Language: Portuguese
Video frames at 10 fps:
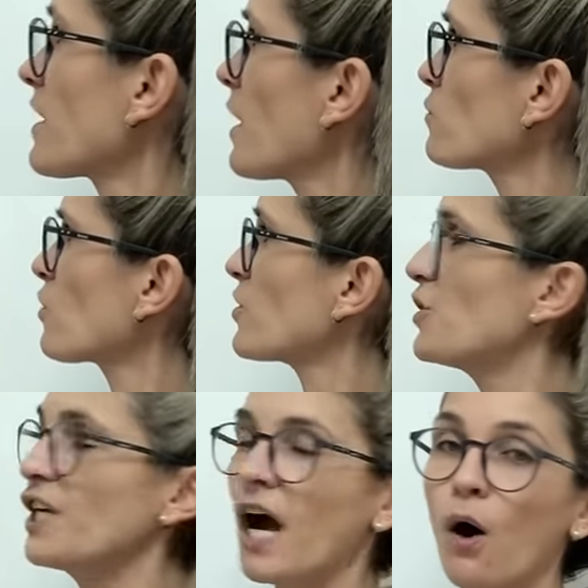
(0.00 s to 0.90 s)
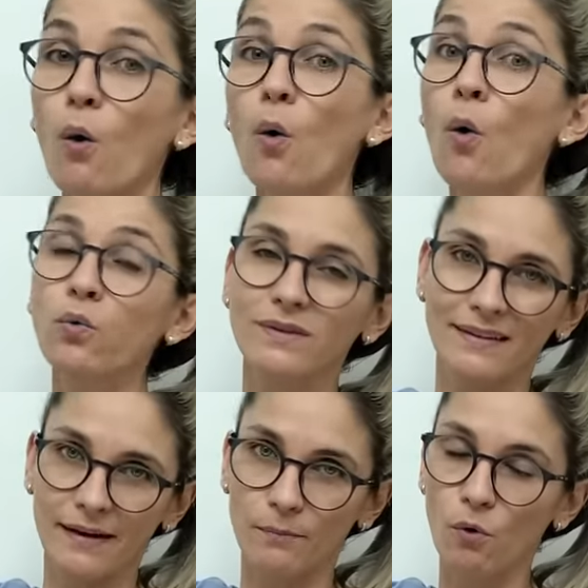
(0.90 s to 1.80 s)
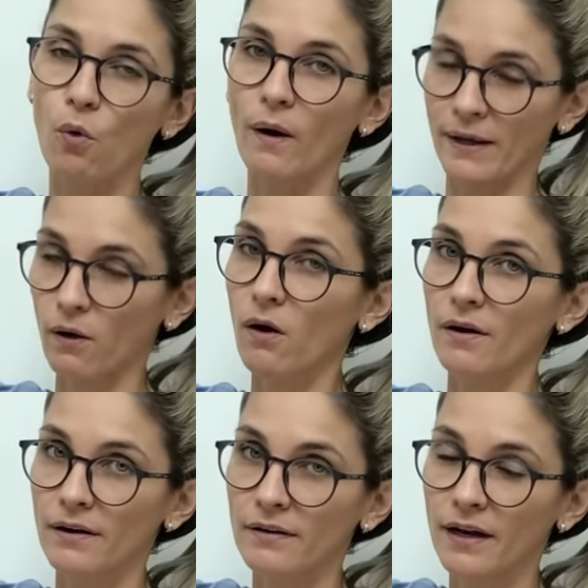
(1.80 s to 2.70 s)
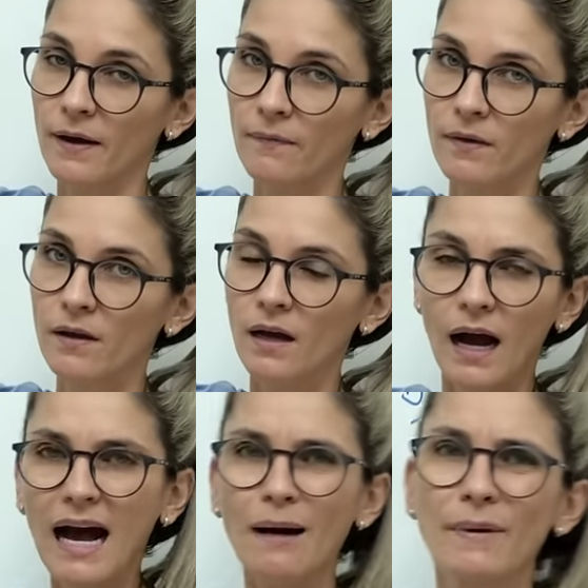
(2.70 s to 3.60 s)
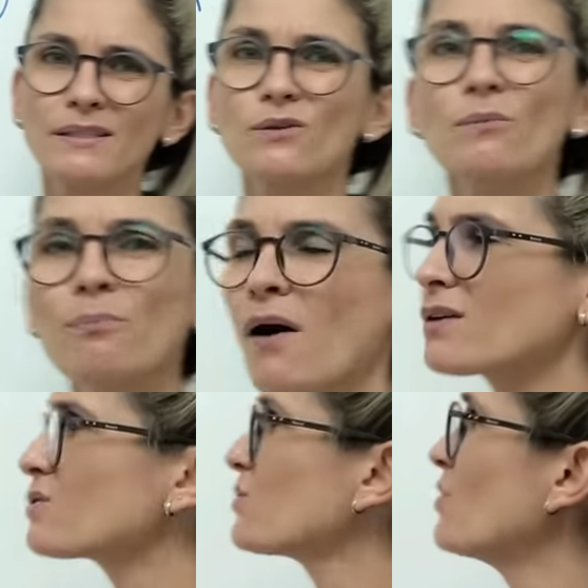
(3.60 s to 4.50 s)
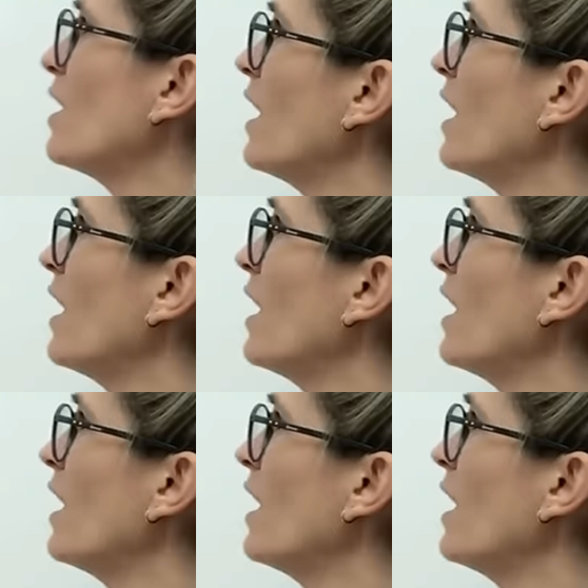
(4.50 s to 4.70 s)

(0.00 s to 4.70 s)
aqui, eu só tinha um termo com a incógnita, né? Ah, mas eu não posso